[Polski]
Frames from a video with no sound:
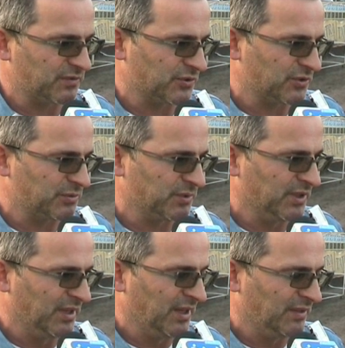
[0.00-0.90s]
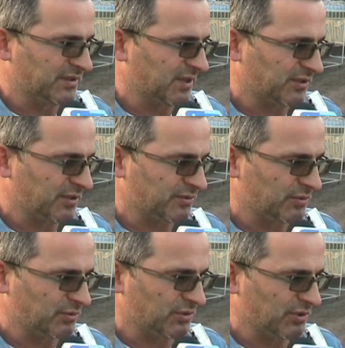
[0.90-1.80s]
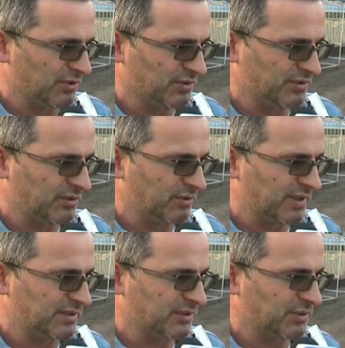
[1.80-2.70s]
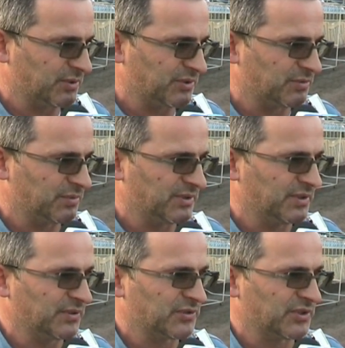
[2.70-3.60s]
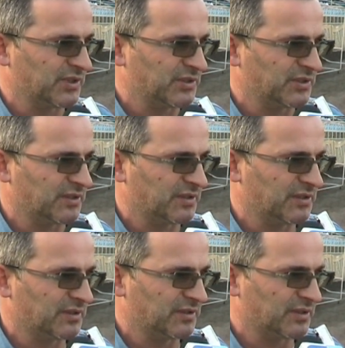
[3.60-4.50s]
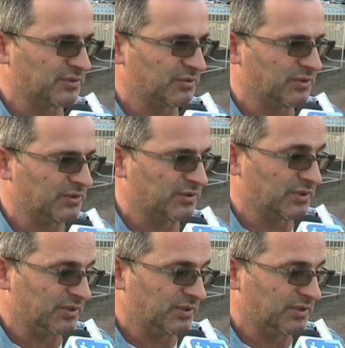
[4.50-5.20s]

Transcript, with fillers: tworzyliśmy wystarczająco dużo sytuacji, żeby, żeby rozstrzygać je na naszą korzyść.